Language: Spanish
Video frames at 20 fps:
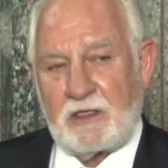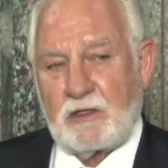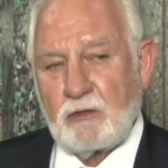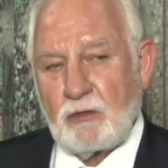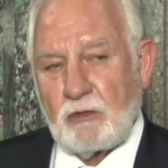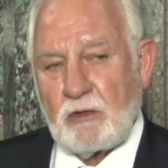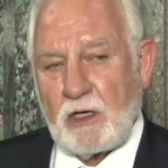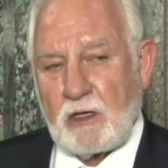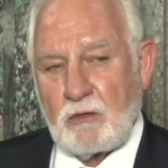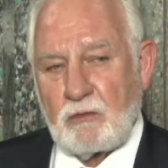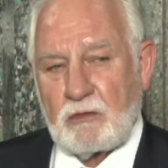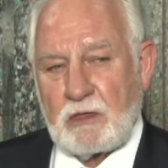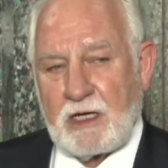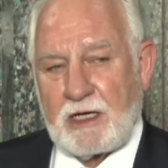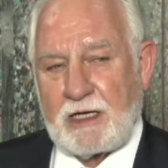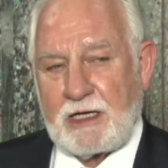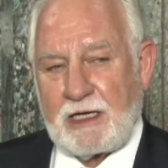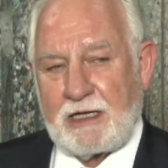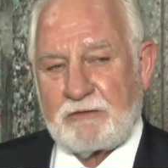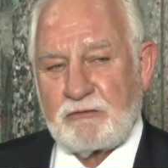Sin duda alguna
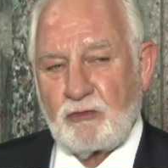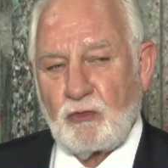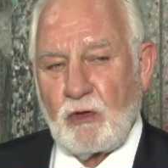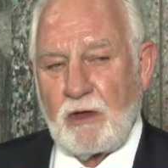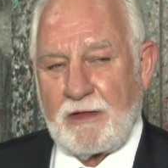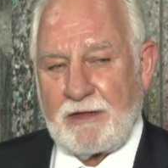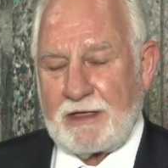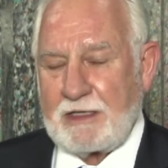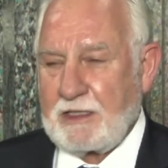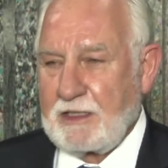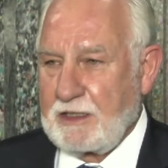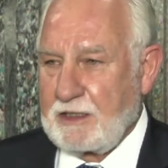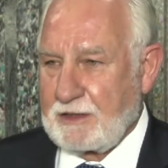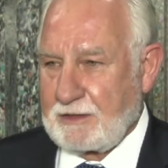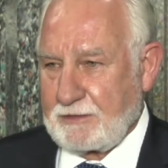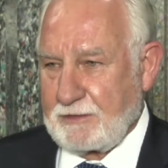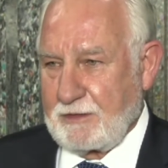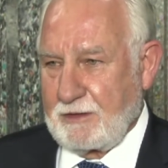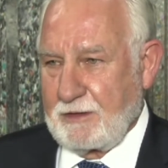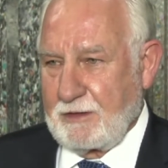que la ciudadanía,
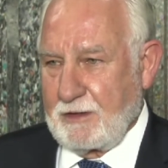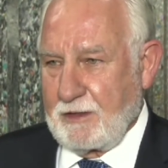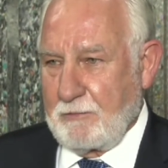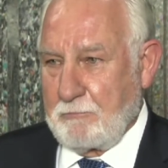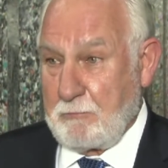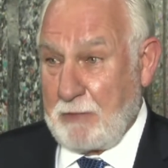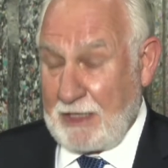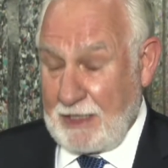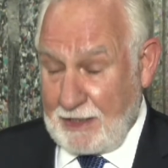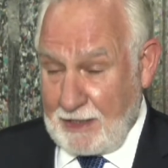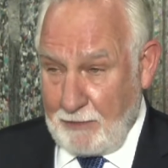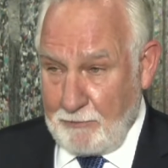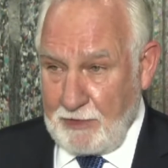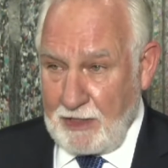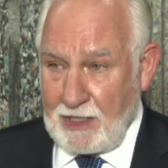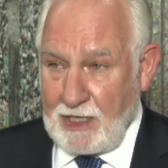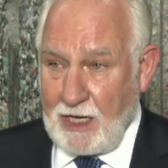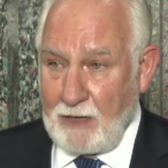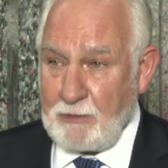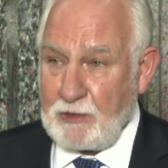para
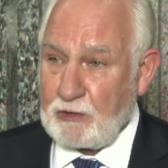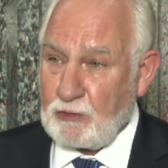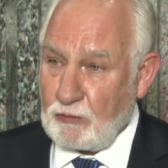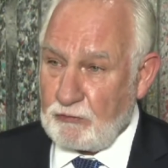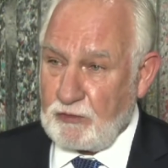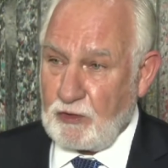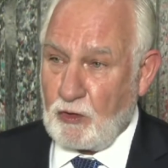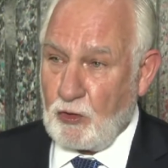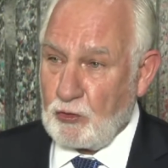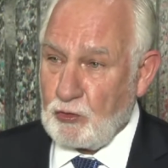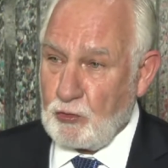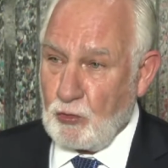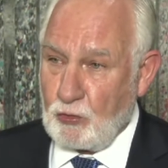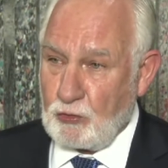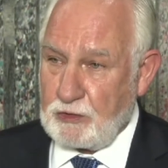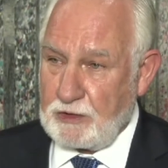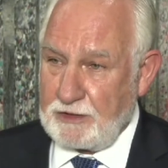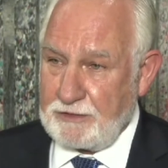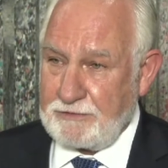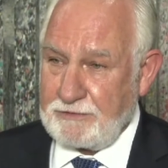cambiar hábitos y
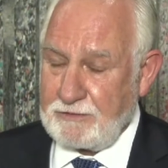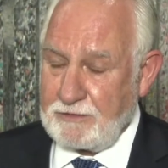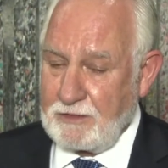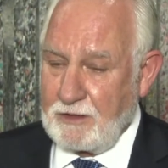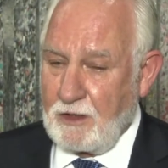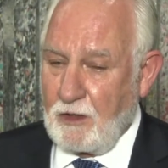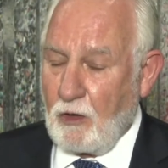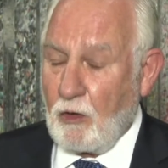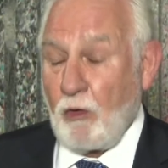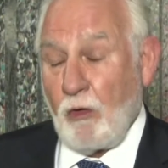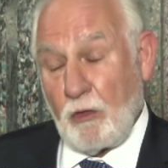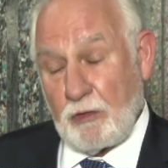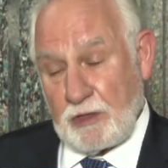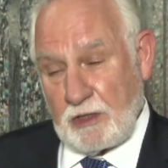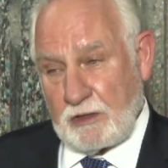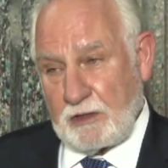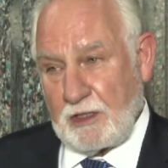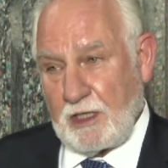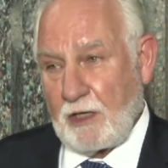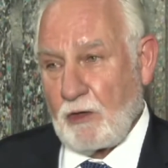conductas, hoy
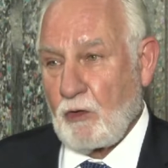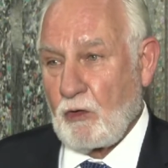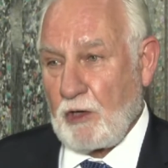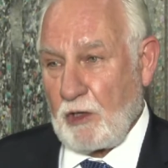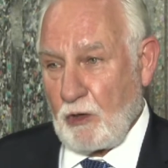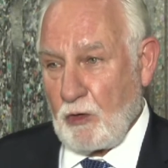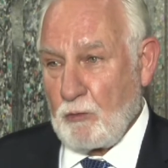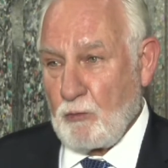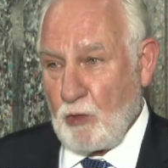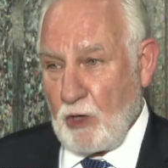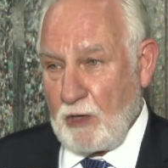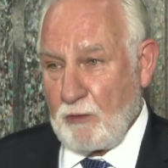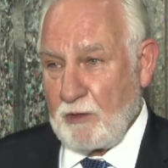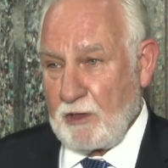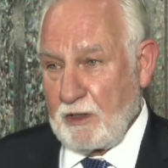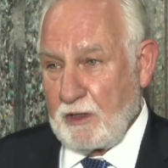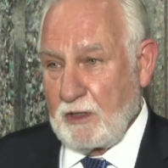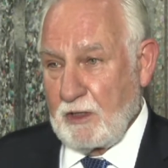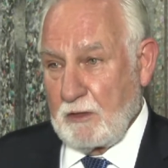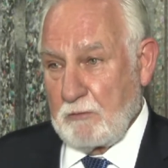en día lo que lo
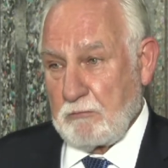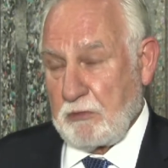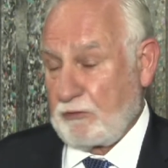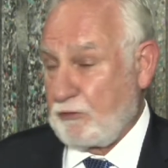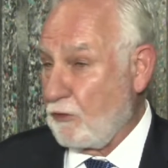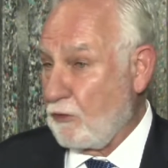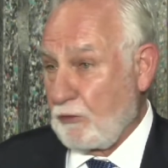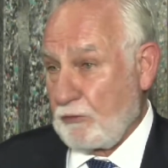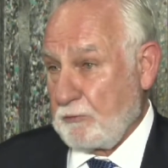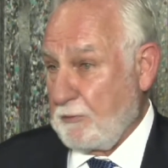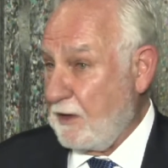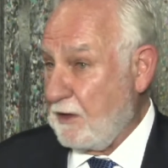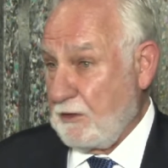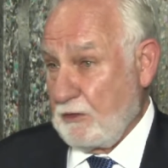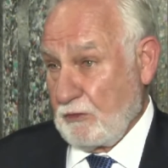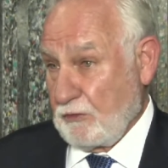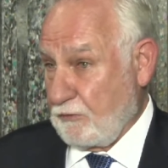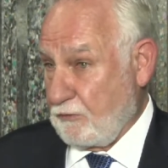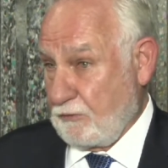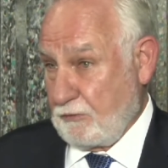mueve pues son los
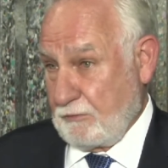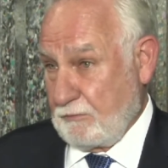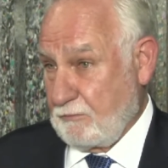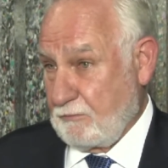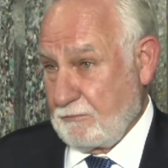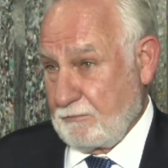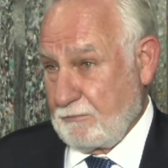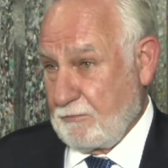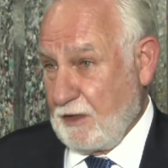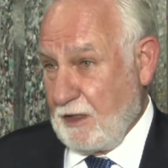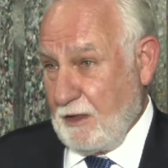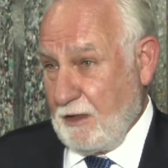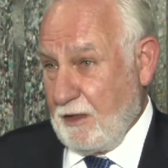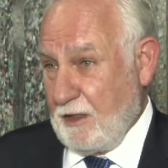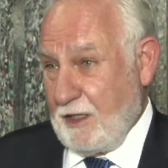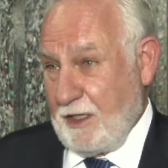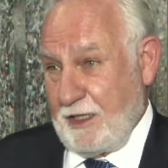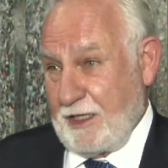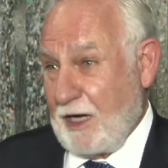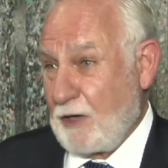medios.
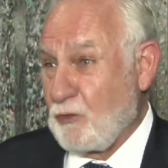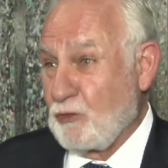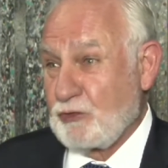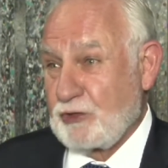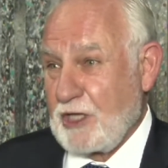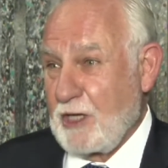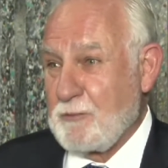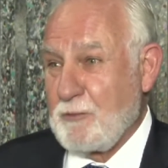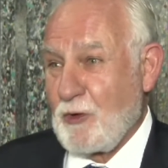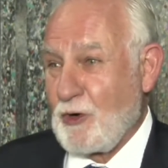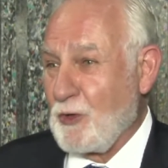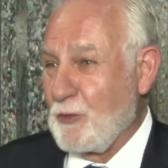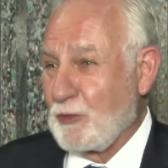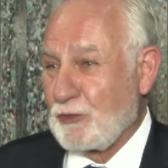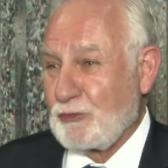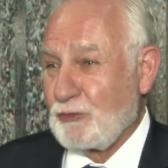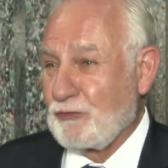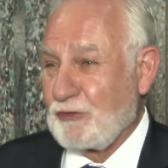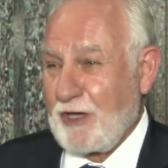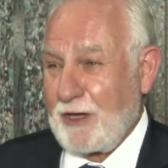En algún tiempo, como
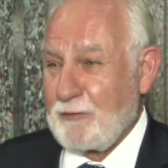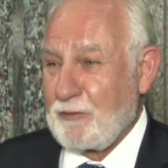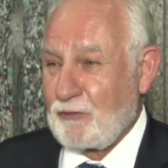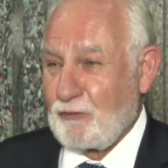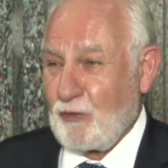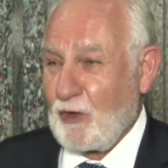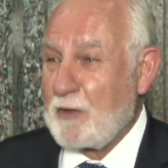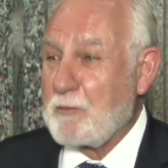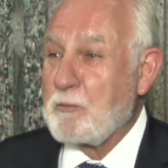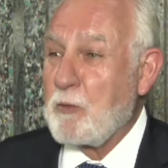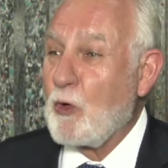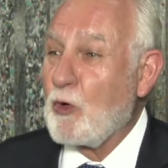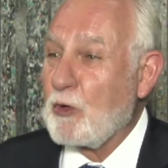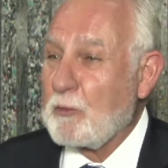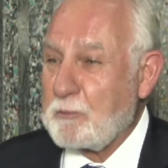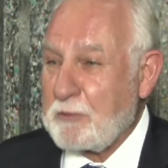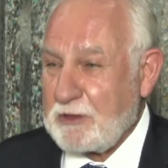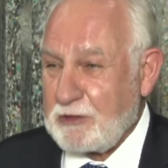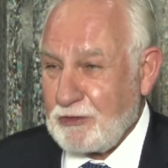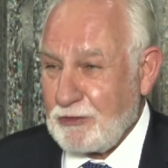tú sabes, fue el
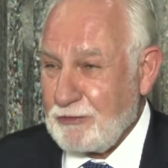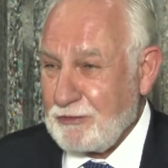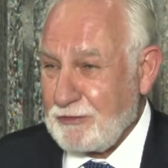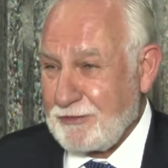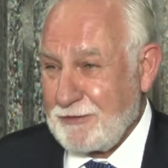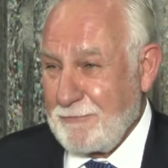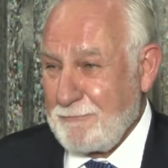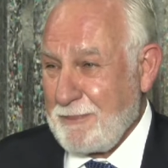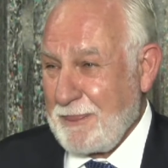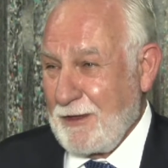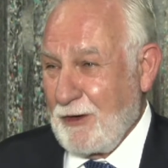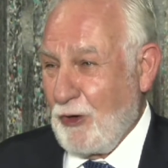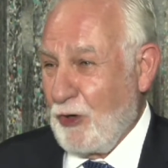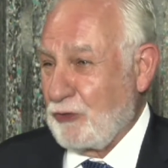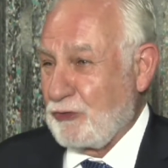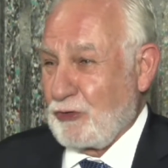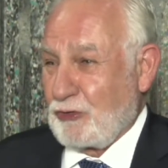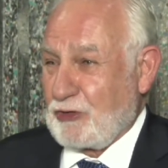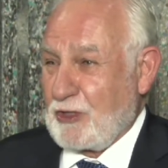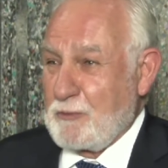púlpito,
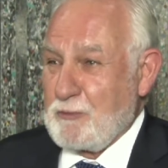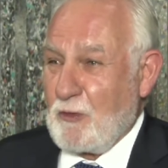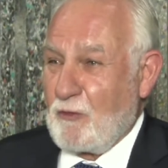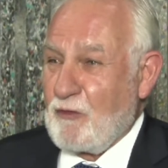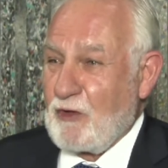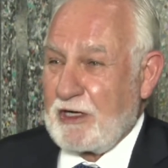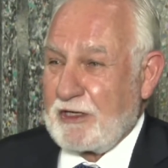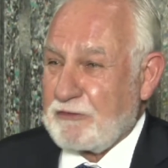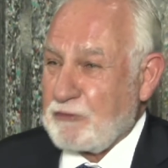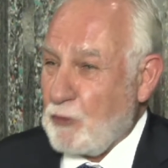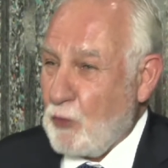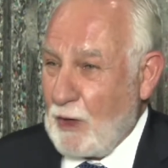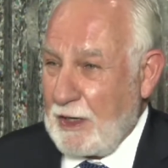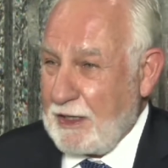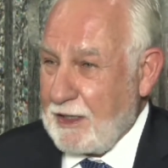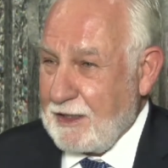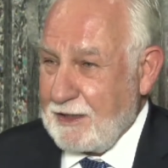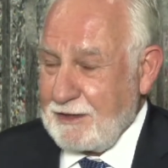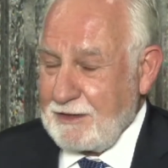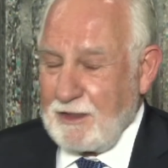otro tiempo fue la
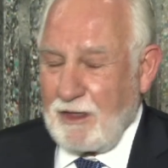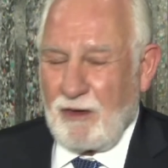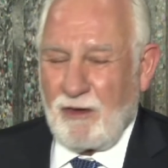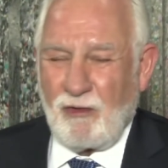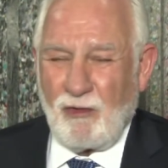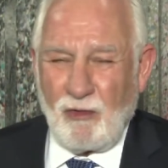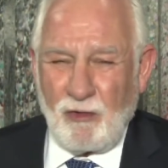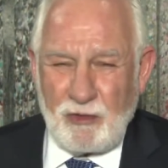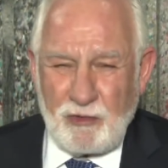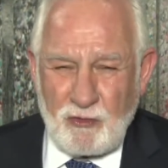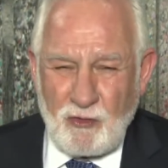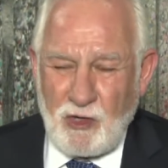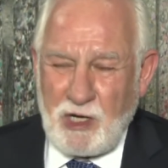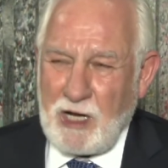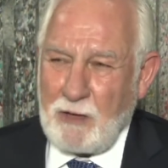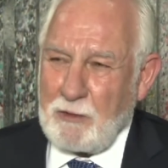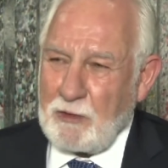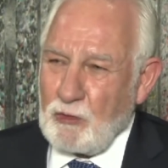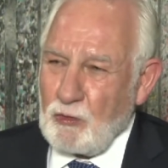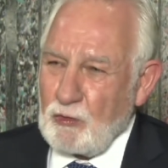escuela, hoy no
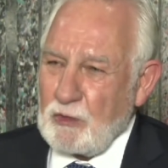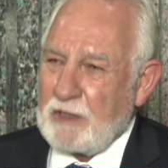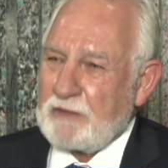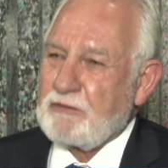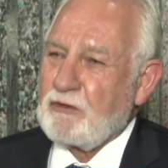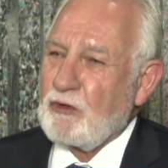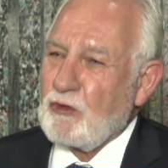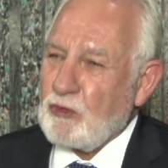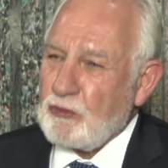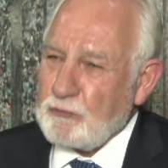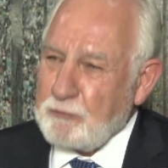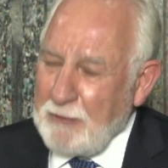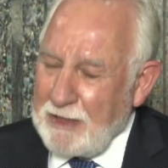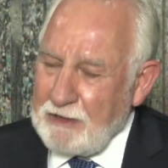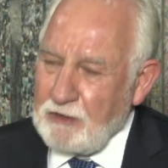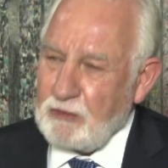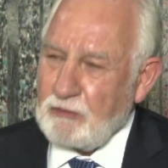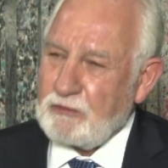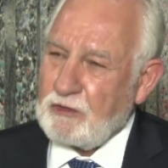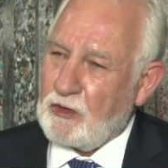cabe duda, son los
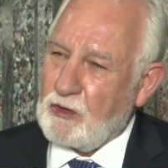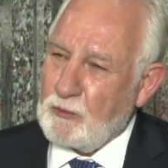medios de